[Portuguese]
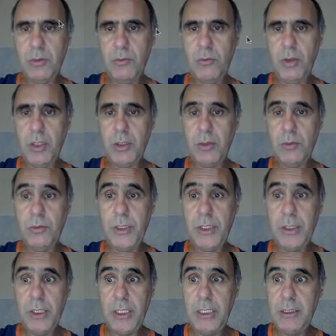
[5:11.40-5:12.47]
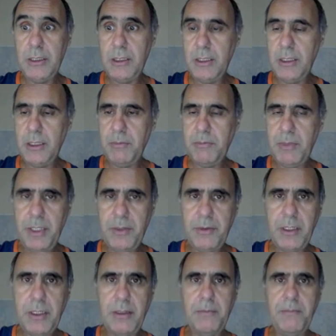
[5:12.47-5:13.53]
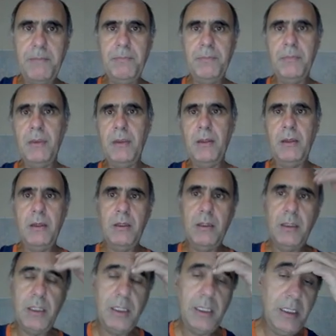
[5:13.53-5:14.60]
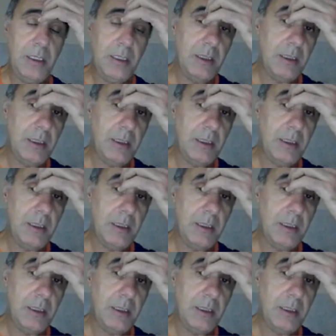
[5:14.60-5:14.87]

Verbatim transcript: What We Eat in America, que